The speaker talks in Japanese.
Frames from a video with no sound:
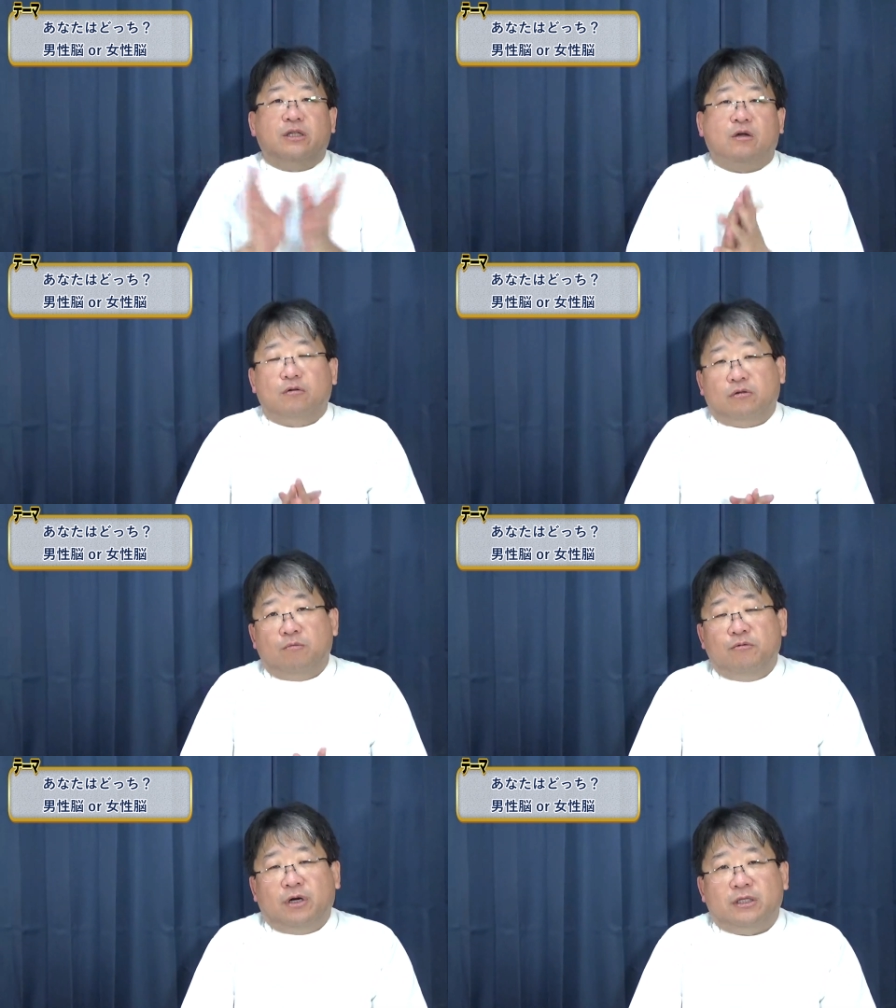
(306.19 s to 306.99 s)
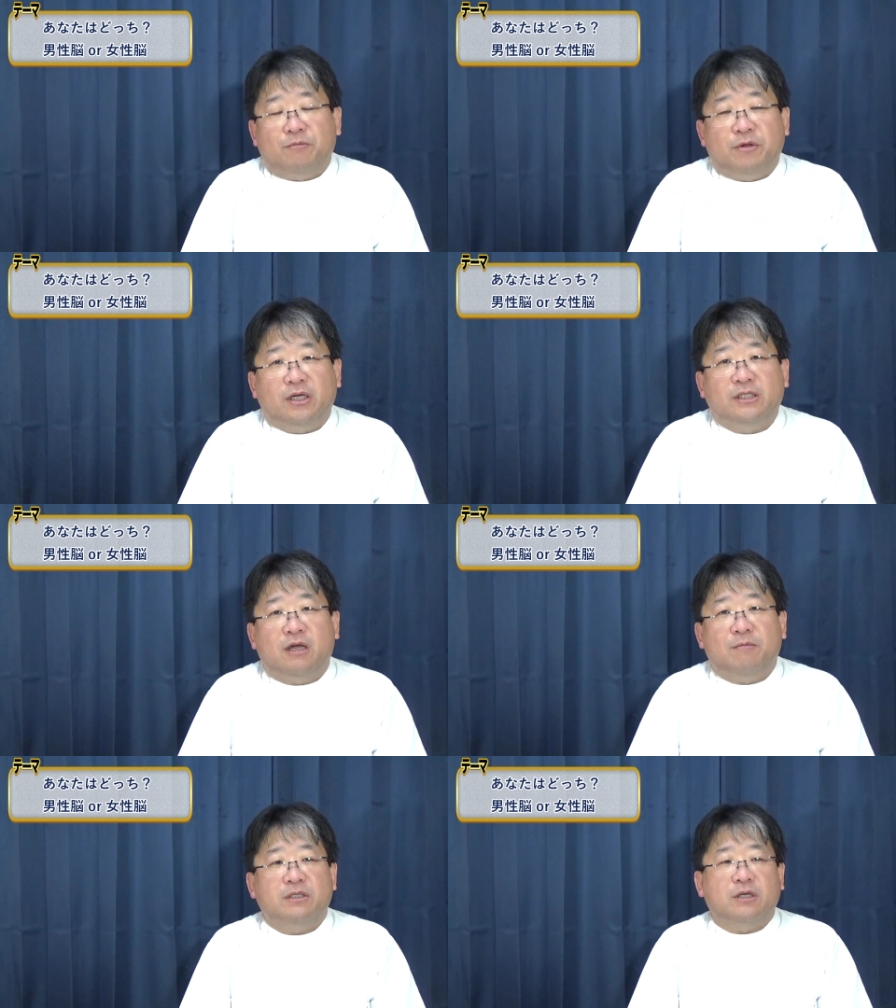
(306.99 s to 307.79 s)
だろうって思う方もいらっ
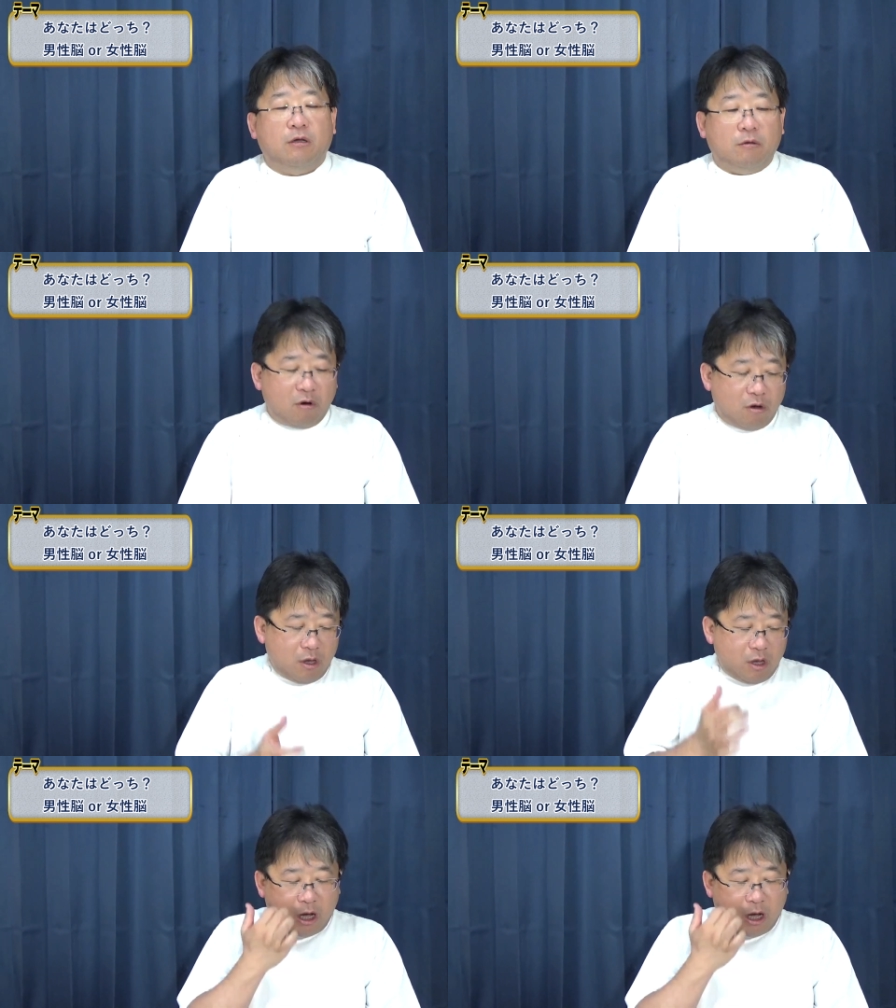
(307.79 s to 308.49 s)
しゃいますけれども、